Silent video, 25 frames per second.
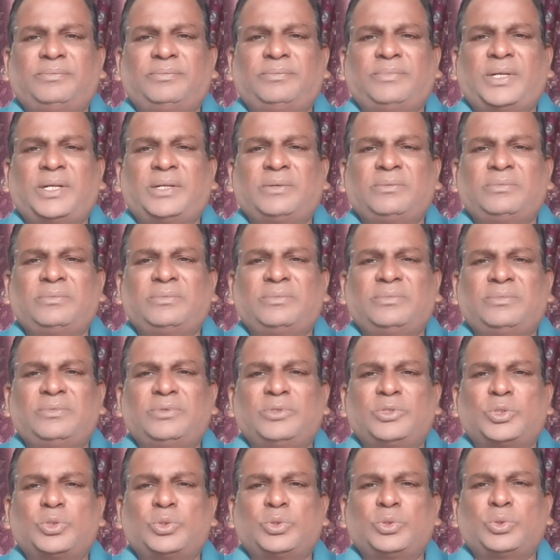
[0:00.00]
మనం
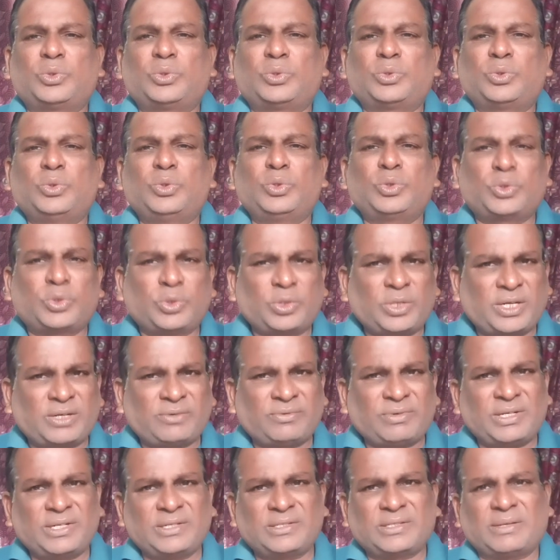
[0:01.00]

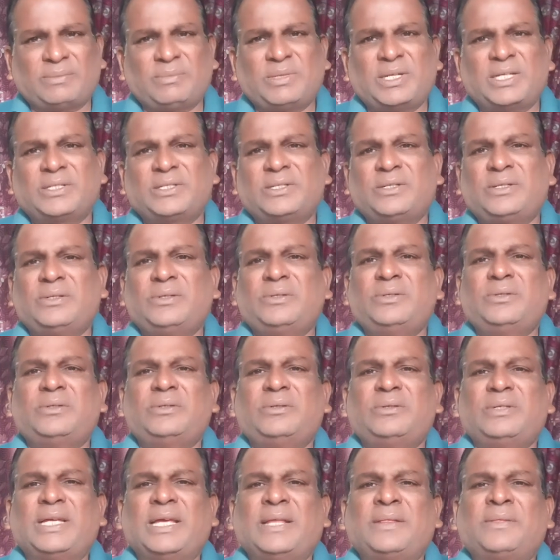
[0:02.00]
చూస్తున్నటువంటి సమాజంలో
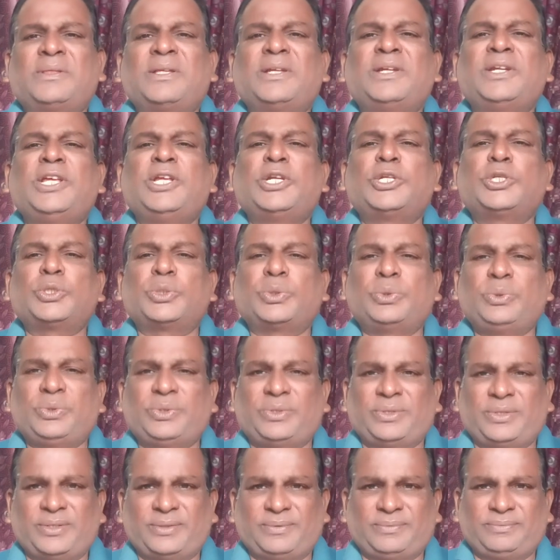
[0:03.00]
ఎంత
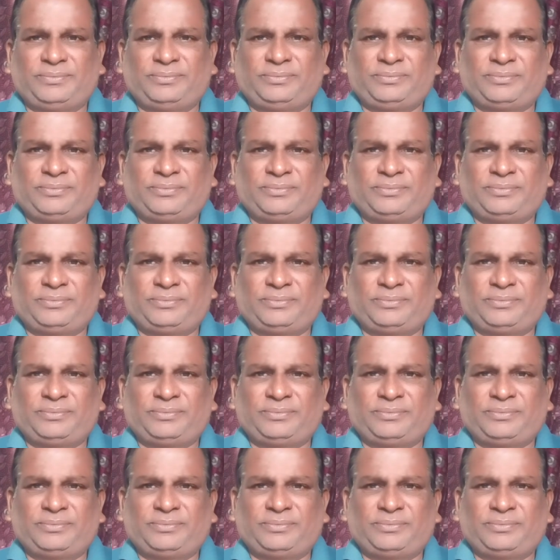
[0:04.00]
నేర్చుకుంటున్నాం